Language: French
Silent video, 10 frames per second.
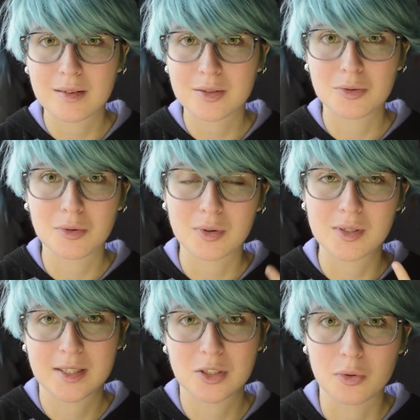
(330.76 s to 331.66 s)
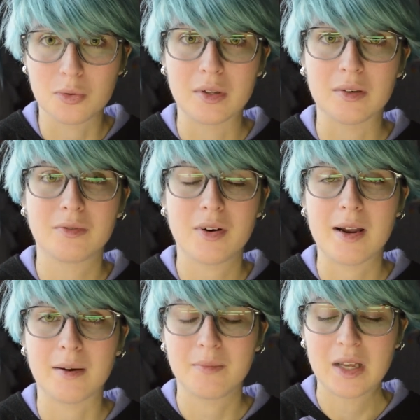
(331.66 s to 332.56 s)
sur ces jaunes.
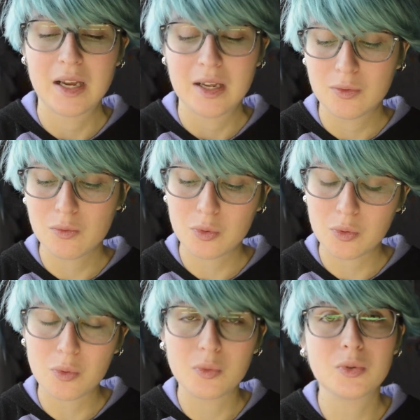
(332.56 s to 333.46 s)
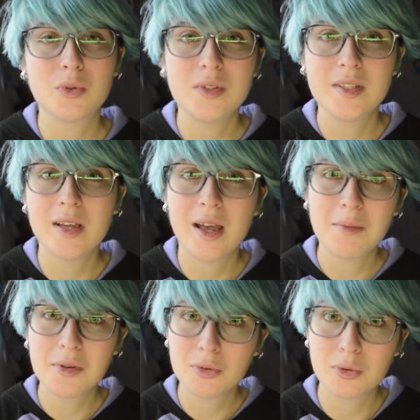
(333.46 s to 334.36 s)
Voilà donc on se dit à
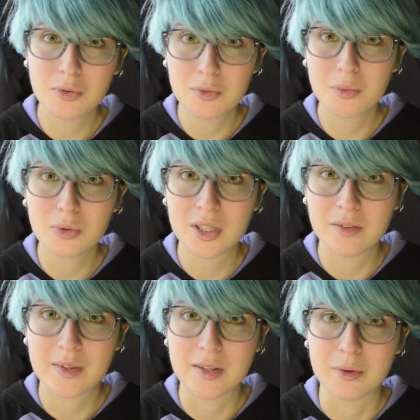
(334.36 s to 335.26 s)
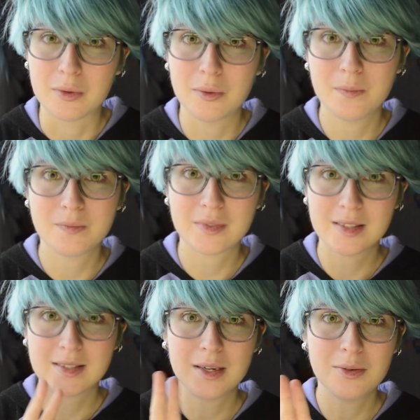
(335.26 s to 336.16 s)
bientôt dans une prochaine vidéo.
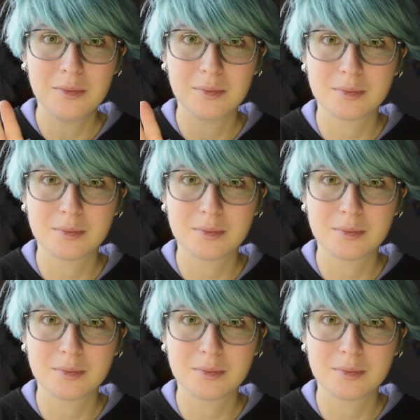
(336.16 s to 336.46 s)
Salut